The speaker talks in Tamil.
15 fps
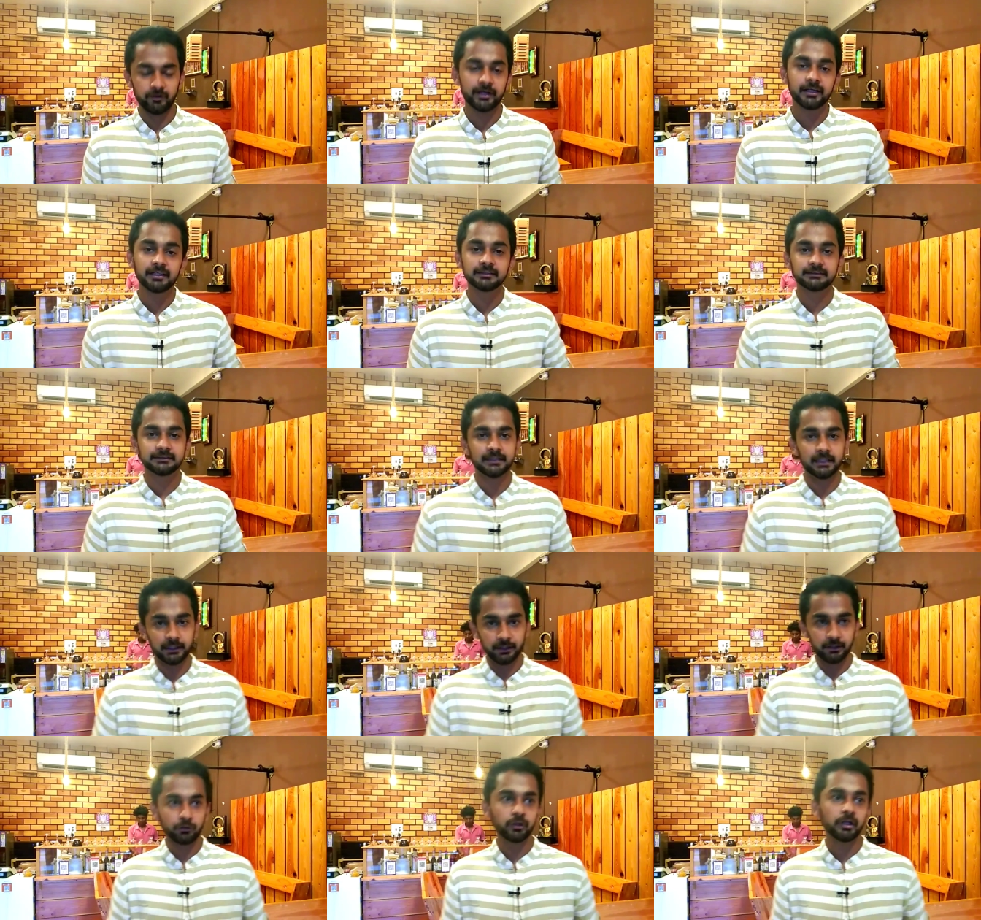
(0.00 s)
வெட்டிங்ஸ்
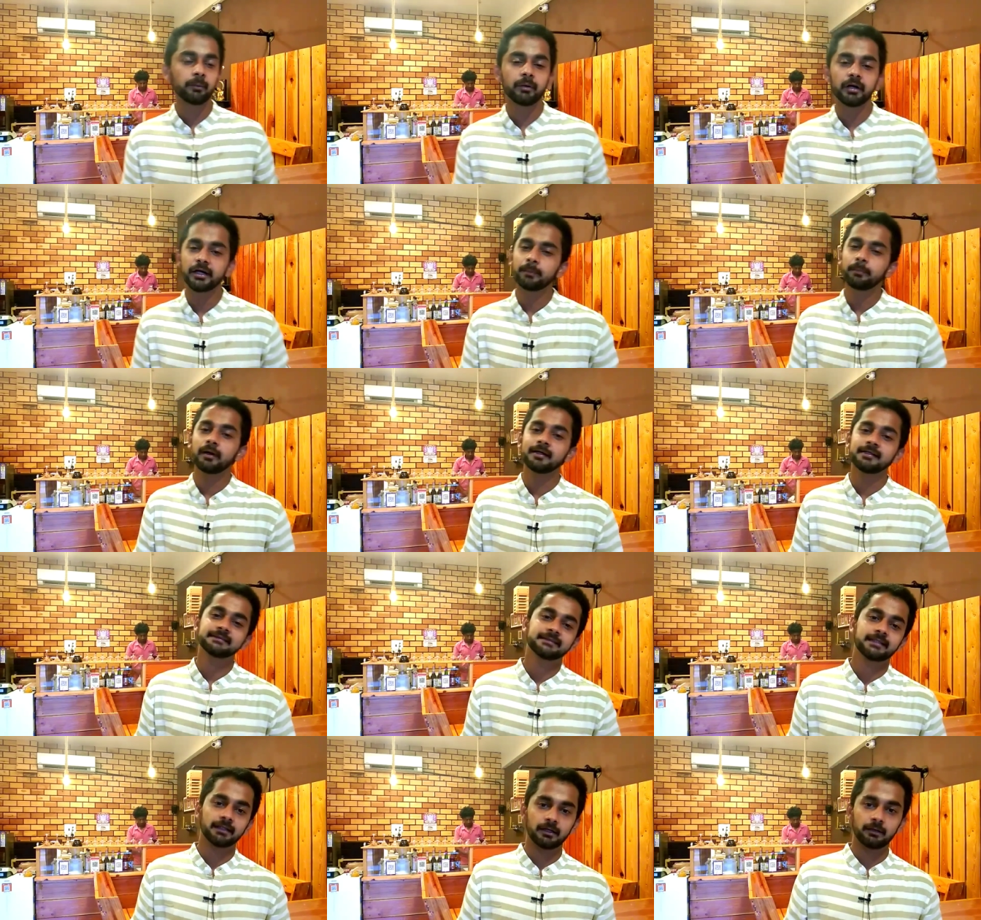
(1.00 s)
கல்யாணம் இல்லை பர்த்டே
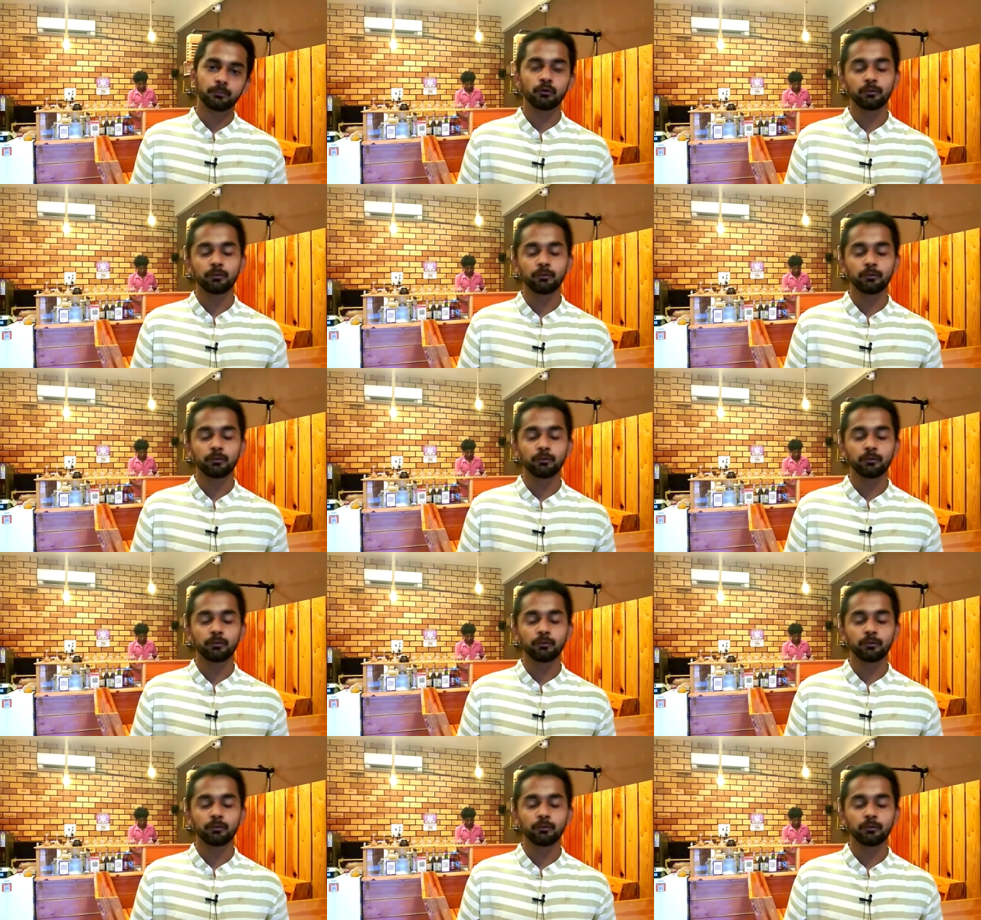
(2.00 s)
பார்ட்டிஸ்க்கெல்லாம்